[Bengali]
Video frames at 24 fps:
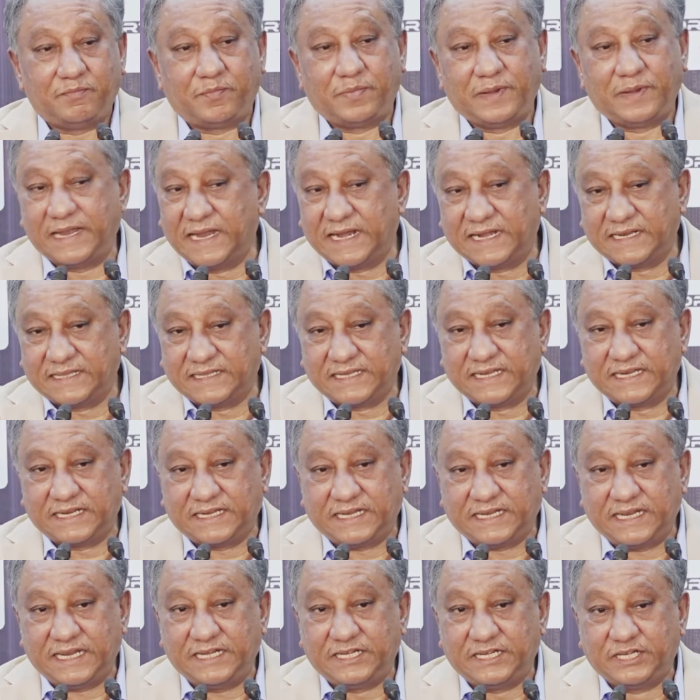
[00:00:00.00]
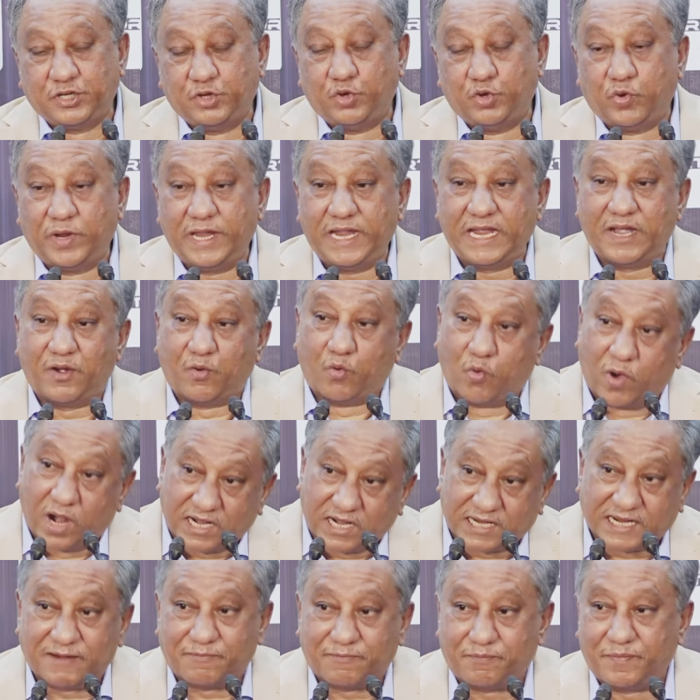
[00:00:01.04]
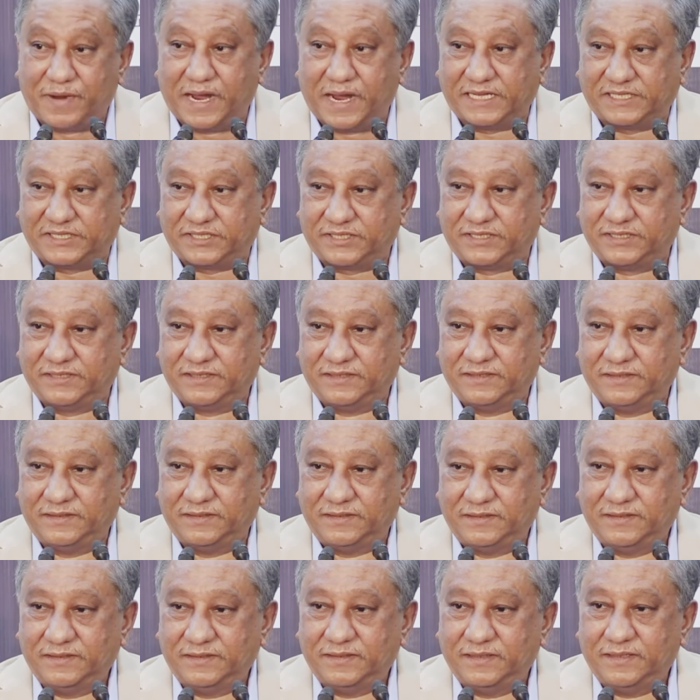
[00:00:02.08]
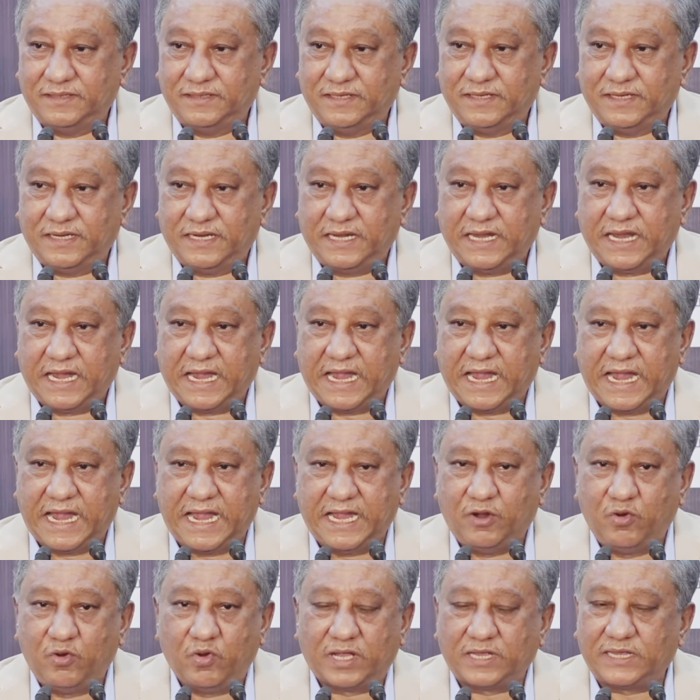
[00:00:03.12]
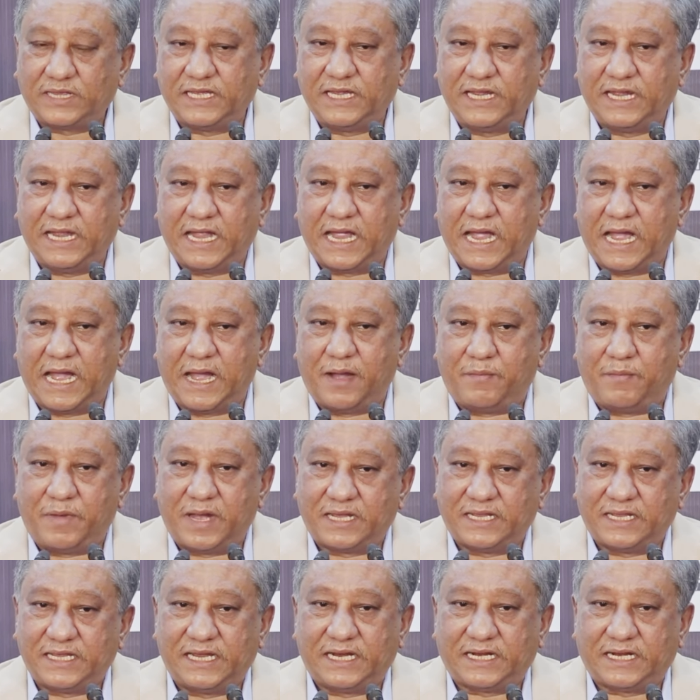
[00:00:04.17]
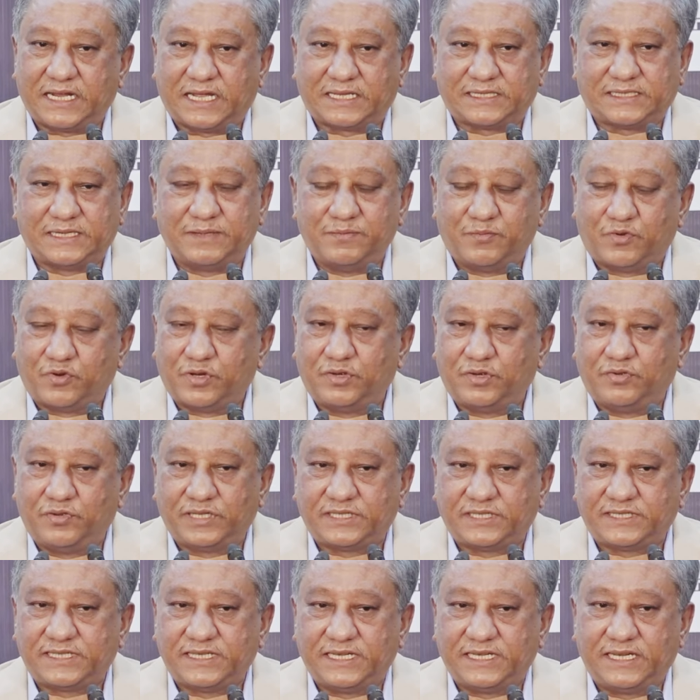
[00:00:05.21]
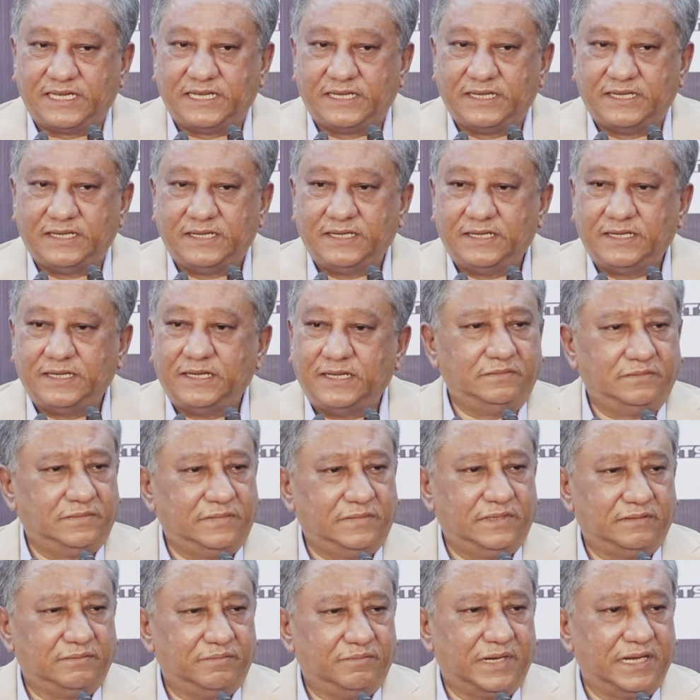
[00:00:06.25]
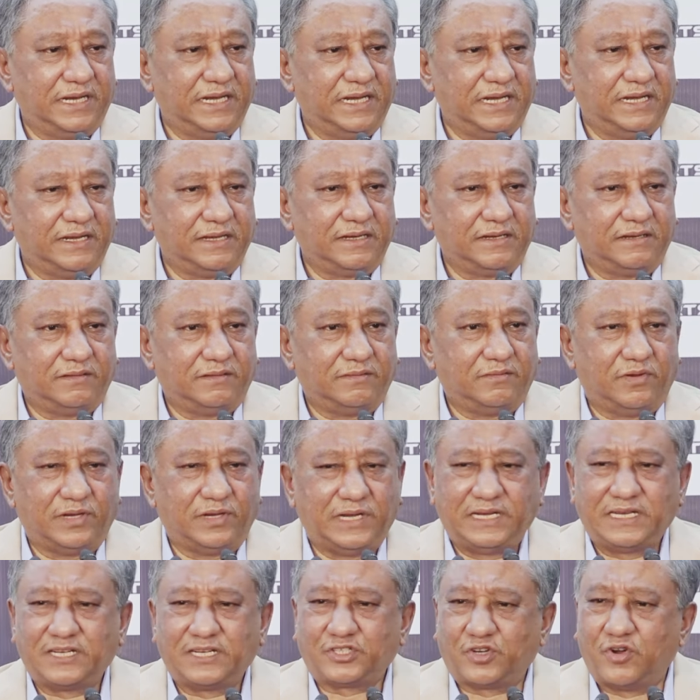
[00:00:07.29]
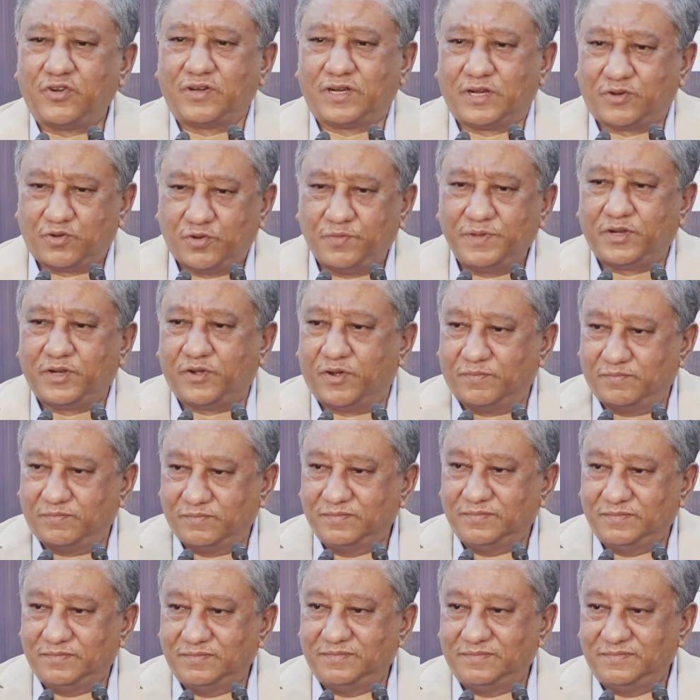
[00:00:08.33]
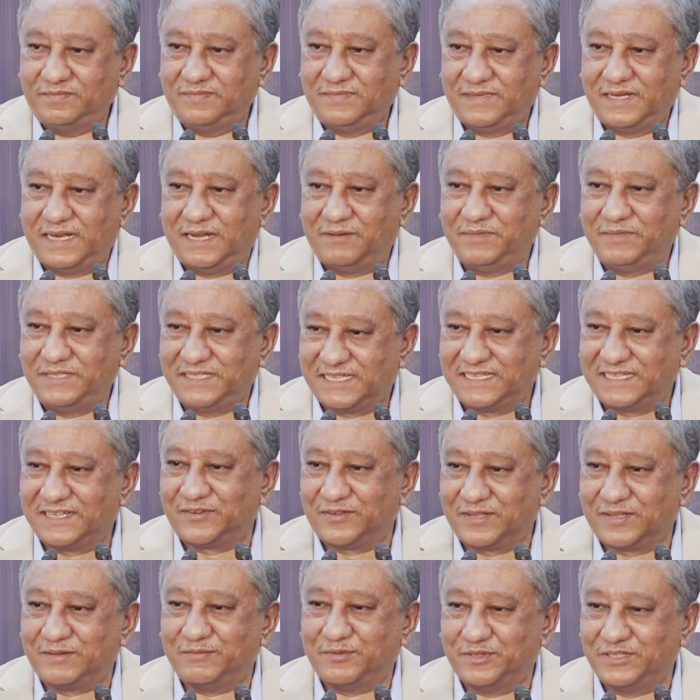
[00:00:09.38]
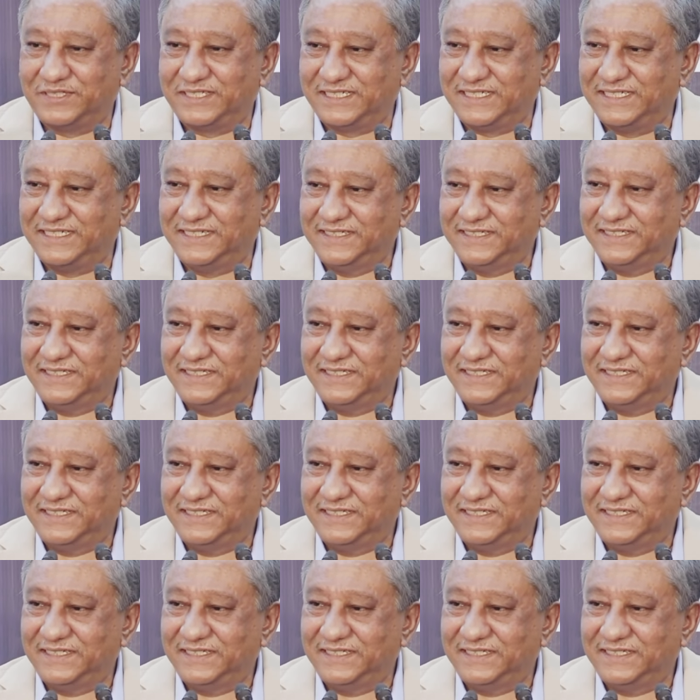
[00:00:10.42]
প্লেয়ারদেরকে ডিউরিং আ ওয়ার্ল্ড কাপ ম্যাচ এইগুলোতে আমাদের কাছে মনে হয়েছে মানে এটা সংখ্যা খুবই কম আমি যাদের কথা বলছি